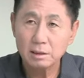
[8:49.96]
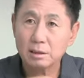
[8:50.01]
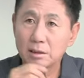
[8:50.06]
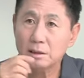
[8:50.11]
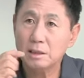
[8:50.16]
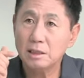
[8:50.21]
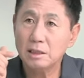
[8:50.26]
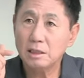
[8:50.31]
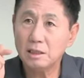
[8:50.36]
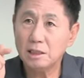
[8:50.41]

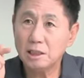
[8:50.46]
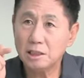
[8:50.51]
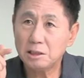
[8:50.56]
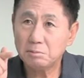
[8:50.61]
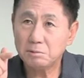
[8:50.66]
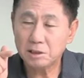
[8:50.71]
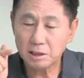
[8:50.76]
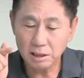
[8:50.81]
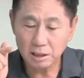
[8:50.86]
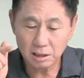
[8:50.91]
이
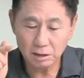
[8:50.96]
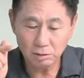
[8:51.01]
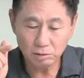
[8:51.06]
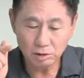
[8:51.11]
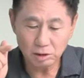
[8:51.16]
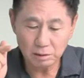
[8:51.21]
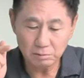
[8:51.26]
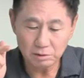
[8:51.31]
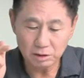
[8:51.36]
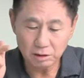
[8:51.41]
이십칠
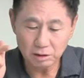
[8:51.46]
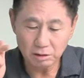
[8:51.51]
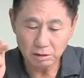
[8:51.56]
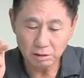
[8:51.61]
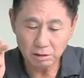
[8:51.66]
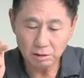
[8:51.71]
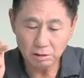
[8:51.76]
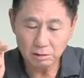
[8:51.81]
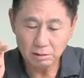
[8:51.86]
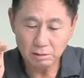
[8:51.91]

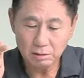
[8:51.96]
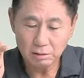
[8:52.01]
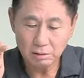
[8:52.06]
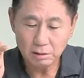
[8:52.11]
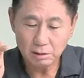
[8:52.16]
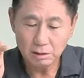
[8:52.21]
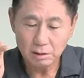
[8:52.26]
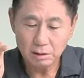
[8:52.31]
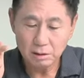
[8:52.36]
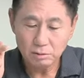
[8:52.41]
킬로그램은요
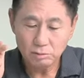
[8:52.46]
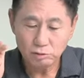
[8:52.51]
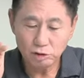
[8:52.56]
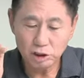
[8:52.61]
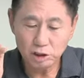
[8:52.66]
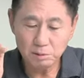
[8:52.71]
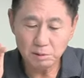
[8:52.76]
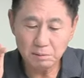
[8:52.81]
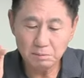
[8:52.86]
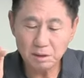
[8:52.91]

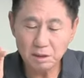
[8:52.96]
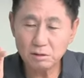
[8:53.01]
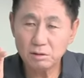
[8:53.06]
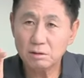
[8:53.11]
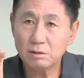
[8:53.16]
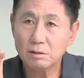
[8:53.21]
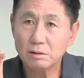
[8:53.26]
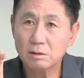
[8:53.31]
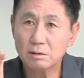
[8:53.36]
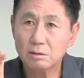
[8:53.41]

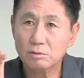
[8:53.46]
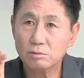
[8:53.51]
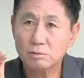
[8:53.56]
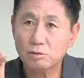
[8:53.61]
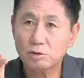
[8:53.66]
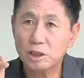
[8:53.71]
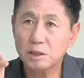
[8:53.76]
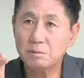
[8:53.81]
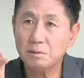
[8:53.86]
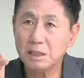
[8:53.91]

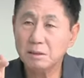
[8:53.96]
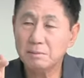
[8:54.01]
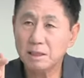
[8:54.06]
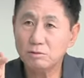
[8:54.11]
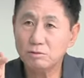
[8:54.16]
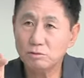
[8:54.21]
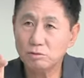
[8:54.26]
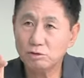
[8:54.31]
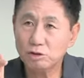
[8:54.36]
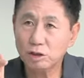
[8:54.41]

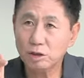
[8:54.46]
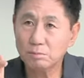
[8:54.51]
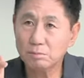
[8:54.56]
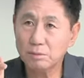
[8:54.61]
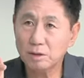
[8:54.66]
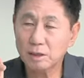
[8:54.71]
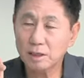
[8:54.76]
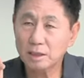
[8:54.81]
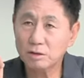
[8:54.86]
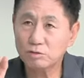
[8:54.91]
구십이만 육천
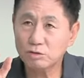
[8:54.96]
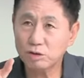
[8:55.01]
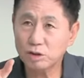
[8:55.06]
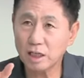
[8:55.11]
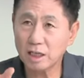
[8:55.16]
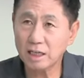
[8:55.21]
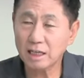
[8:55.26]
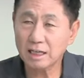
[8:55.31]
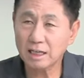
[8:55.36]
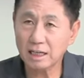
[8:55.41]
명의
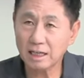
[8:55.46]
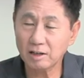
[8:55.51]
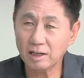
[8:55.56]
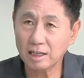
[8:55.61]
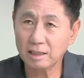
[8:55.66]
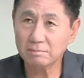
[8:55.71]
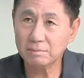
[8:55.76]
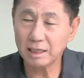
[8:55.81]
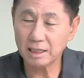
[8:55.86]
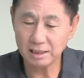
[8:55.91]
투약이
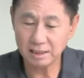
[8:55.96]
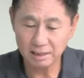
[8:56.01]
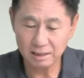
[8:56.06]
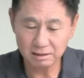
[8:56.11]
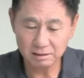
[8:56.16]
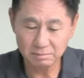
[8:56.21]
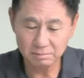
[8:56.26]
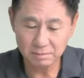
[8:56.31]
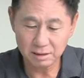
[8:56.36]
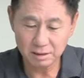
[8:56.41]
가능한
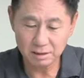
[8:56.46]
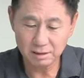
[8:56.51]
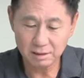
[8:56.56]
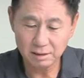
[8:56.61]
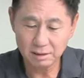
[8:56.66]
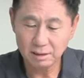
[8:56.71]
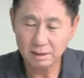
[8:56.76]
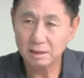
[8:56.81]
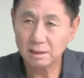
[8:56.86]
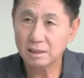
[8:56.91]
마약이라고 합니다.
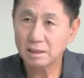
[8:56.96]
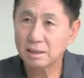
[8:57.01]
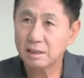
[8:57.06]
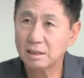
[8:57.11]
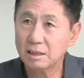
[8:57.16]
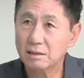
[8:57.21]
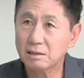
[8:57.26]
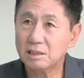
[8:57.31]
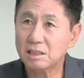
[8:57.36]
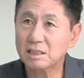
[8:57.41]

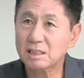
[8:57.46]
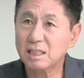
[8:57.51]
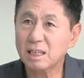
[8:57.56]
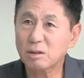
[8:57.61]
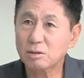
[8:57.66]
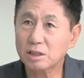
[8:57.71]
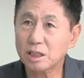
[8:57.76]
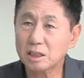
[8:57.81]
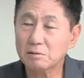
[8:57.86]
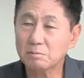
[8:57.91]
이게
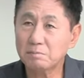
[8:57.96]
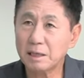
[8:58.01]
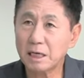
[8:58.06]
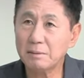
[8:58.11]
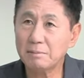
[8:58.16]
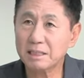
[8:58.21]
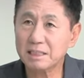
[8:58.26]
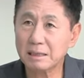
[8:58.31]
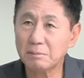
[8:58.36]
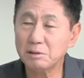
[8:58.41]
시가로 따지면
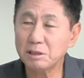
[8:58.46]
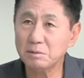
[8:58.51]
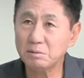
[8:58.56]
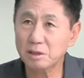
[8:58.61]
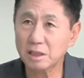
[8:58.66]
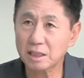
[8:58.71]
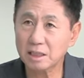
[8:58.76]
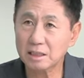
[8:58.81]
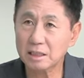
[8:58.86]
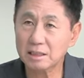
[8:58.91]

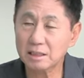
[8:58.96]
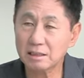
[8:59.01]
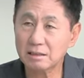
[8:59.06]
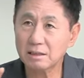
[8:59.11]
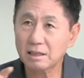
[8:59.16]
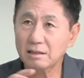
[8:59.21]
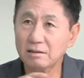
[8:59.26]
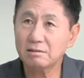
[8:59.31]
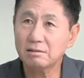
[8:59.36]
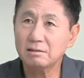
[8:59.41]
팔백삼십억이나 된다
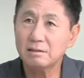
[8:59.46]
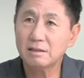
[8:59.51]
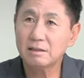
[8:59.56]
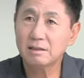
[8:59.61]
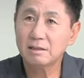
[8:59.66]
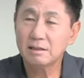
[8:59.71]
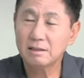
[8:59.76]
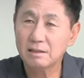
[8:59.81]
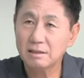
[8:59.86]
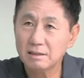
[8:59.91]

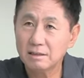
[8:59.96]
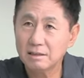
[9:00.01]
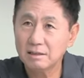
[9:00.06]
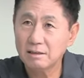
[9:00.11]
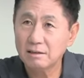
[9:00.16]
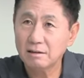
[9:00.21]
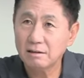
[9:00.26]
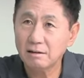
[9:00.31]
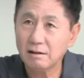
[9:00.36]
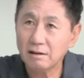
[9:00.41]

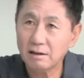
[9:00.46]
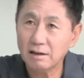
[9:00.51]
그래요.